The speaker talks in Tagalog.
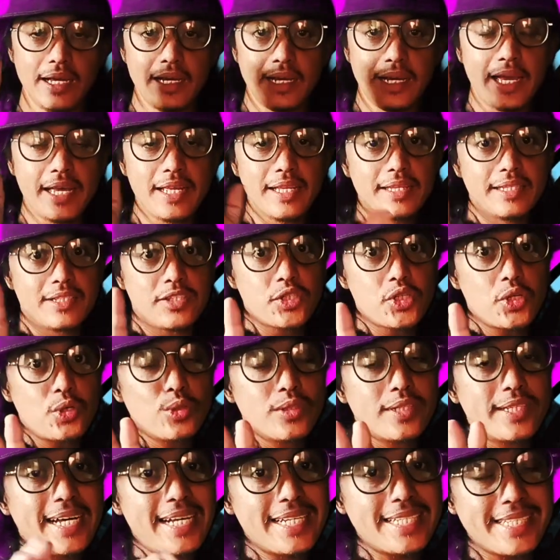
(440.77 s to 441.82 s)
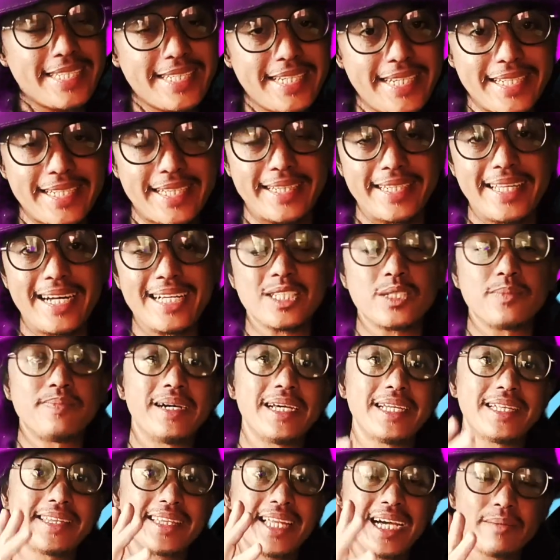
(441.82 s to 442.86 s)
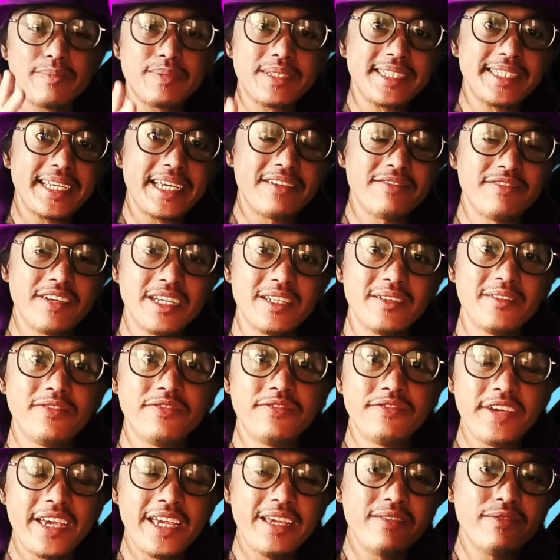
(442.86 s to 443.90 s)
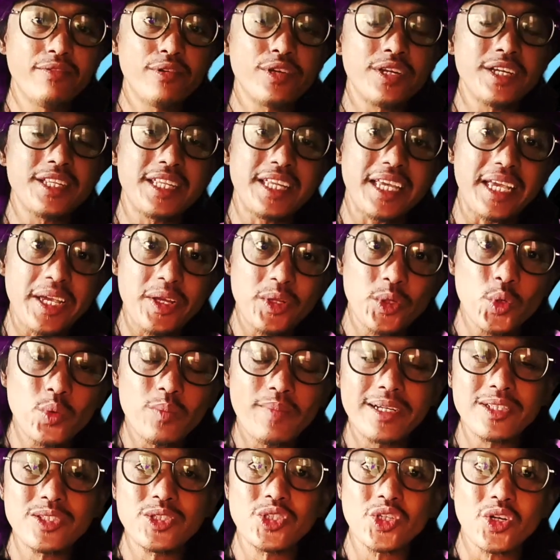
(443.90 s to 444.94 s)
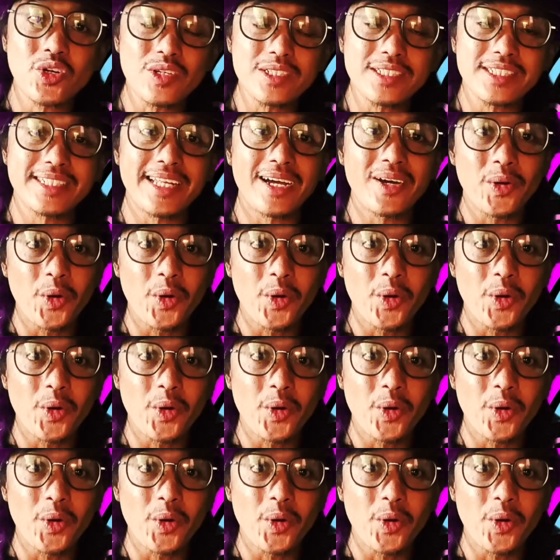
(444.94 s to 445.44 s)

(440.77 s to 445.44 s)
And so, that's it. That's my top 7 favorite inuman songs ng